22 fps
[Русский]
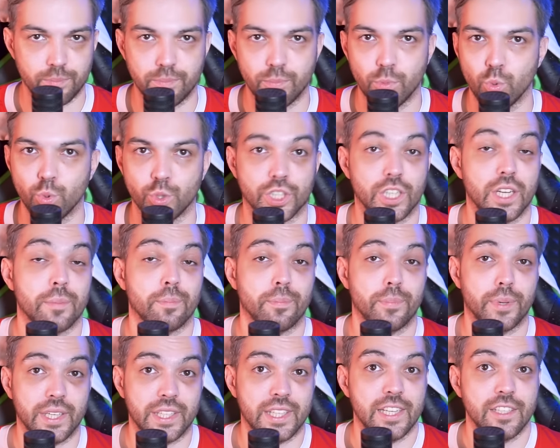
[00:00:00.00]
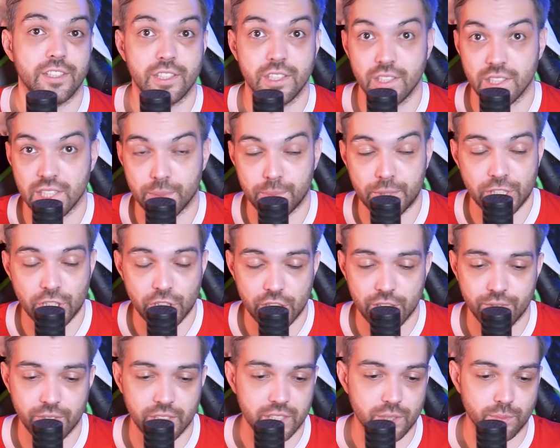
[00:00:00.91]
уже приносил нам очки
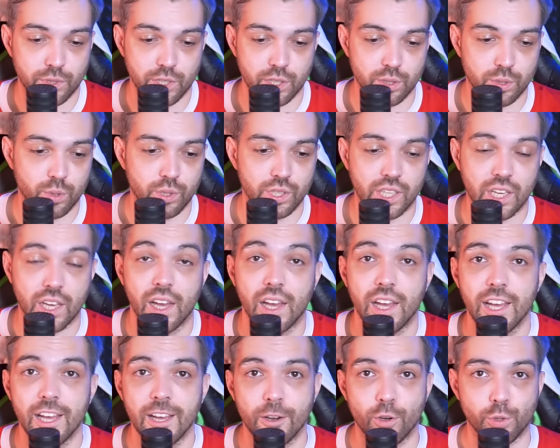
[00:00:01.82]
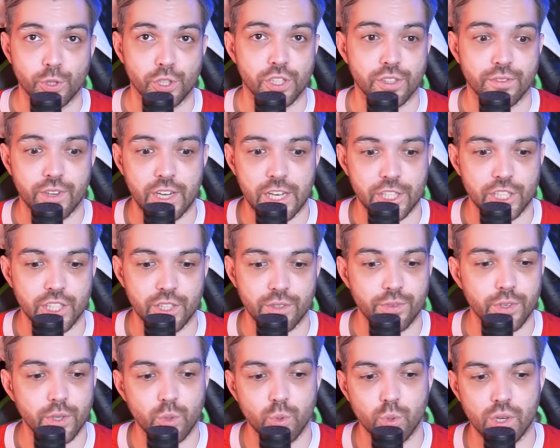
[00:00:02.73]
в этом сезоне. Очень важная
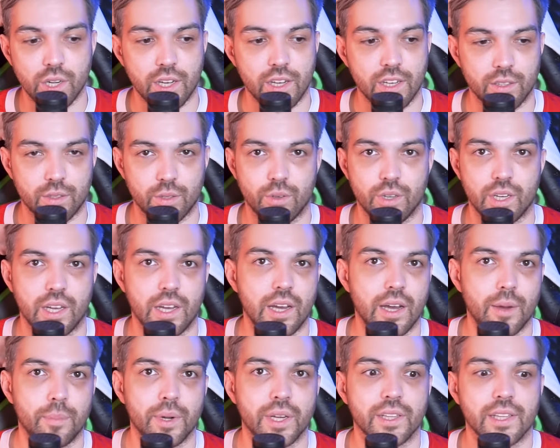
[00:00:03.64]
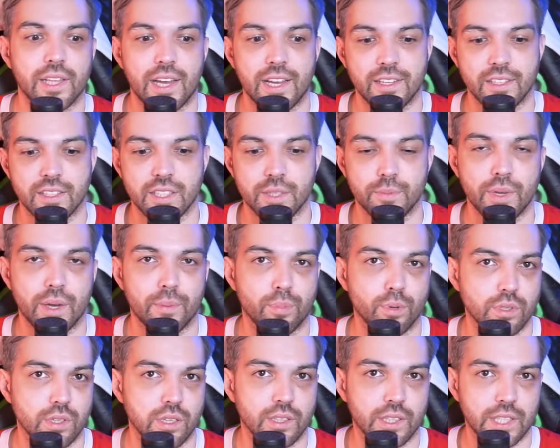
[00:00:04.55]
фигура, которая обретает себя
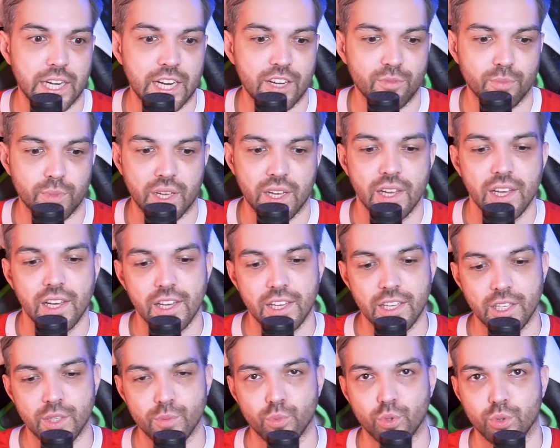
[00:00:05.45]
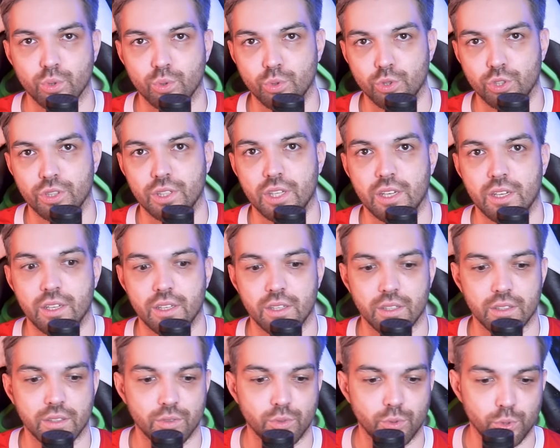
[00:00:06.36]
после травмы. Ему
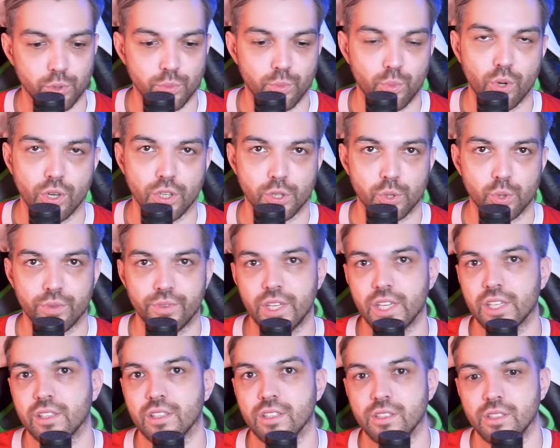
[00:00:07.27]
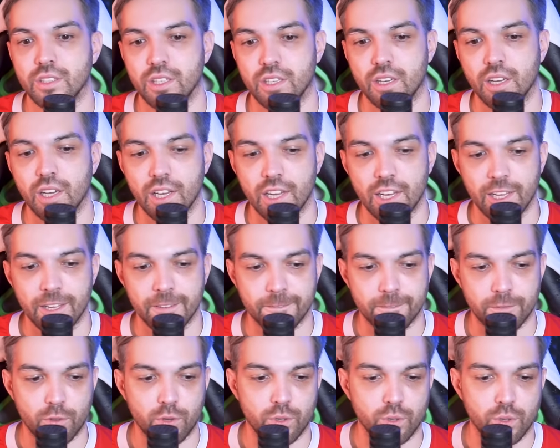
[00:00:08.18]
нужно чуть больше уверенности,
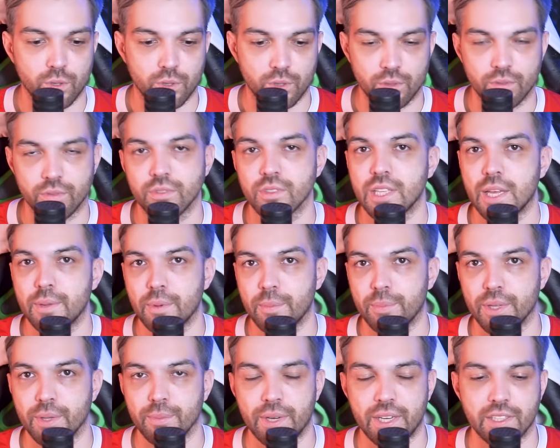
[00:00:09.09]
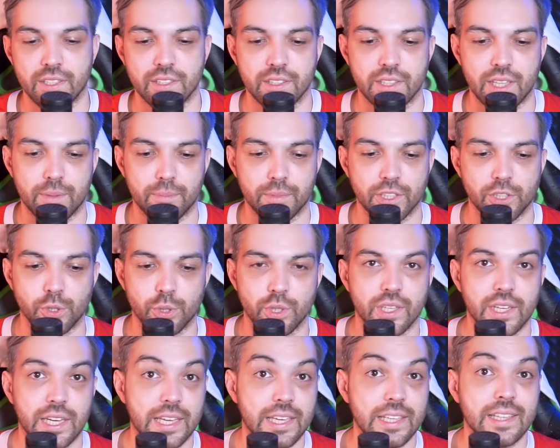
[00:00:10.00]
но, сами понимаете, там еще и
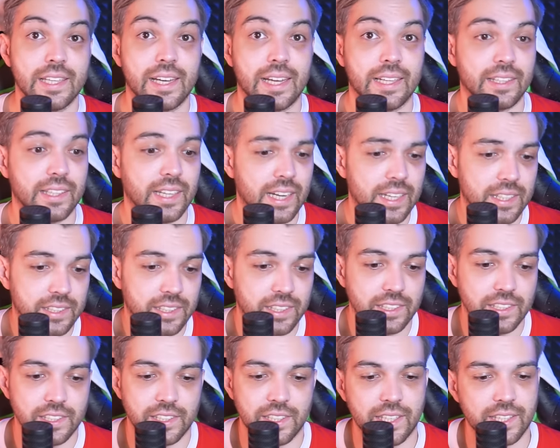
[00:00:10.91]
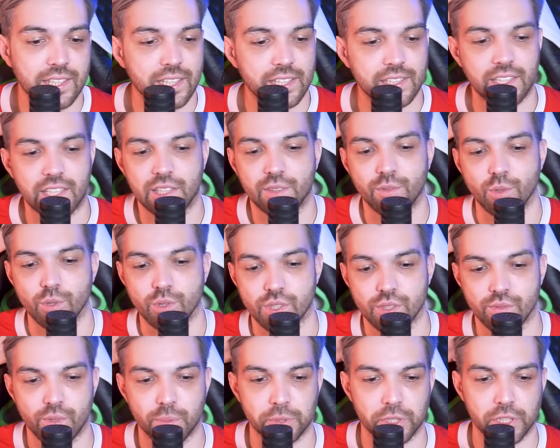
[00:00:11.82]
какие-то контрактные дела
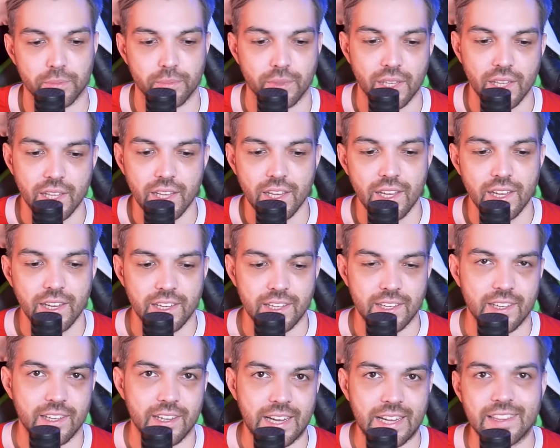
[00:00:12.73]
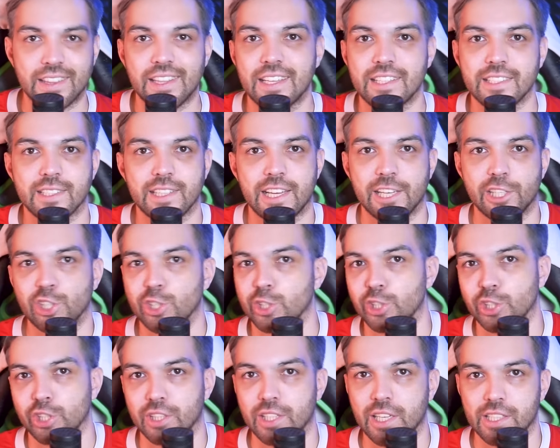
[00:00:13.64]
накладываются. В общем, э, однозначно
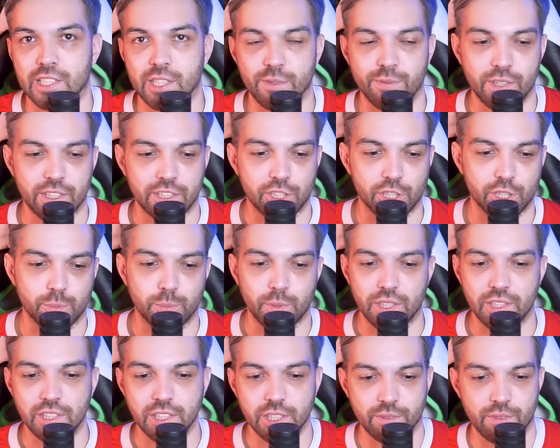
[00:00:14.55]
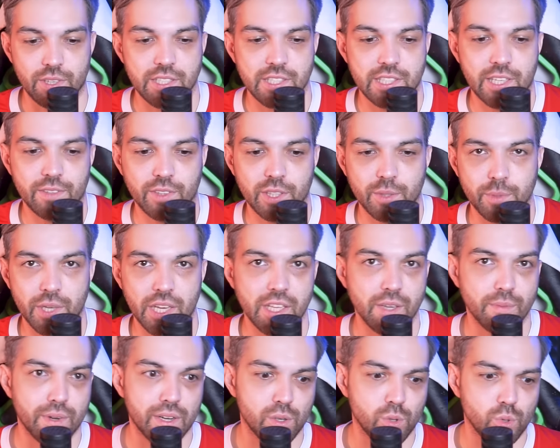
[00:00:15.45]
считать Рифата Жамальдинова основным я не
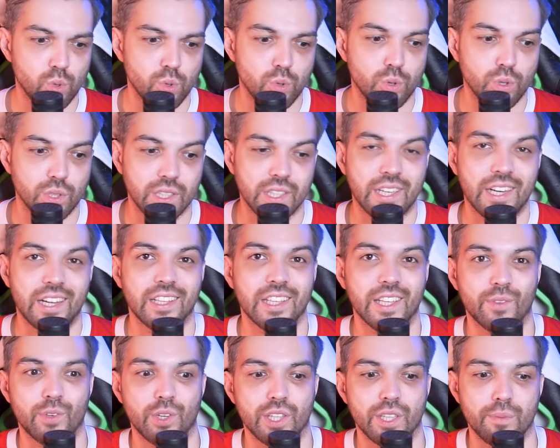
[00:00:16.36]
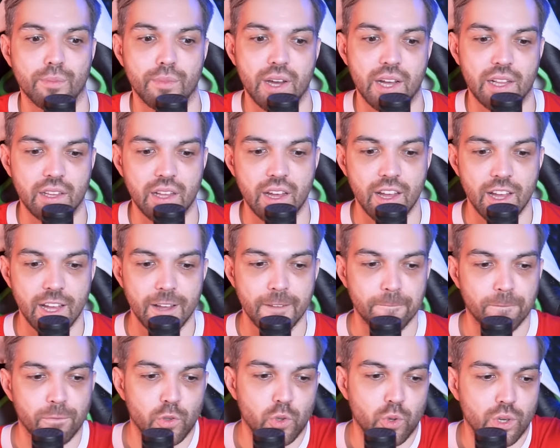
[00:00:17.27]
могу, он играл довольно мало,
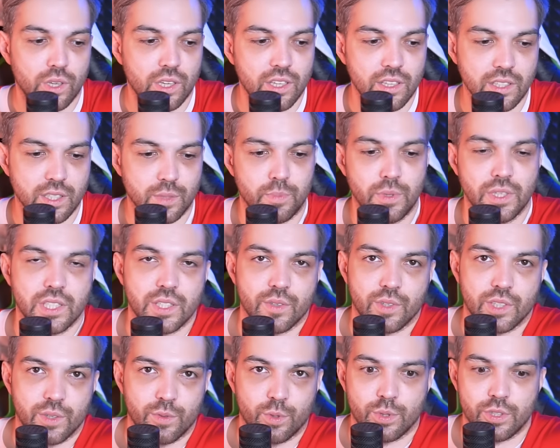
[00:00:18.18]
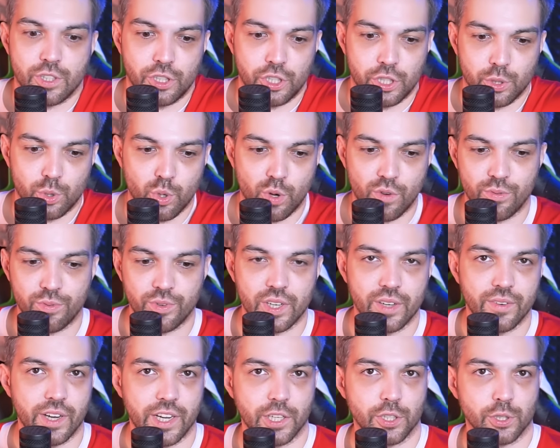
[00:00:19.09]
но и списывать его со счетов и
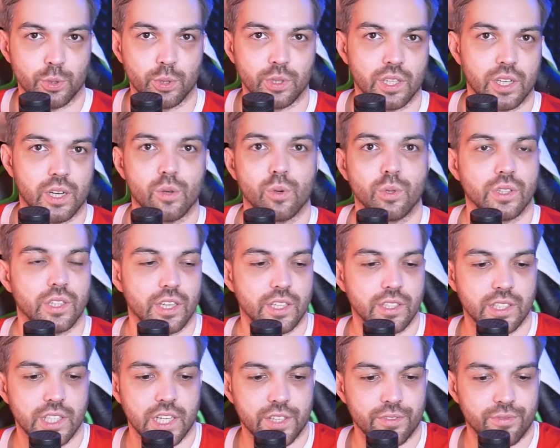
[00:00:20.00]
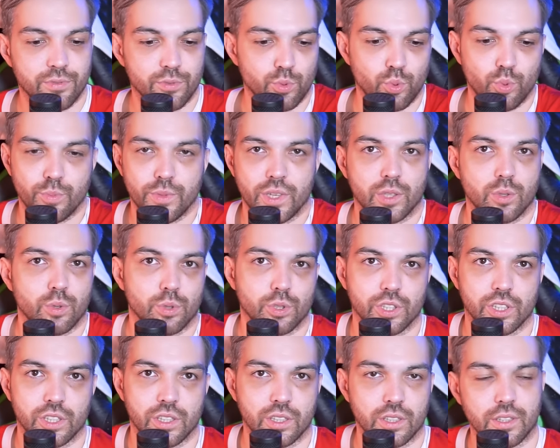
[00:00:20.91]
говорить, что это какой-то резерв, ну, у меня
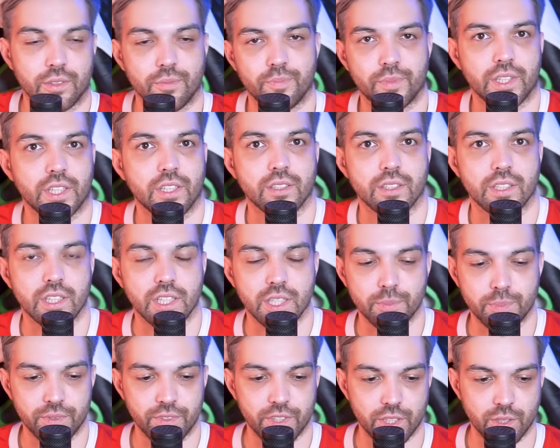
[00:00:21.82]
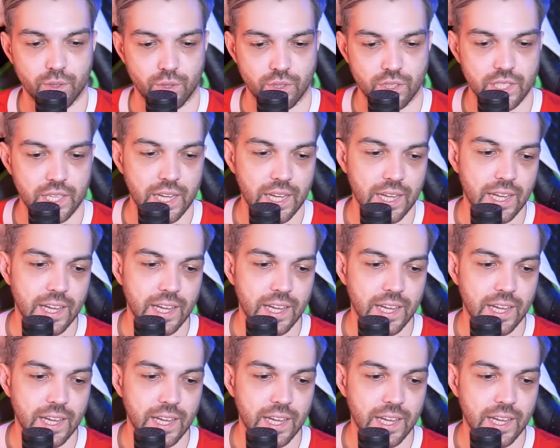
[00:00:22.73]
тоже язык не повернется.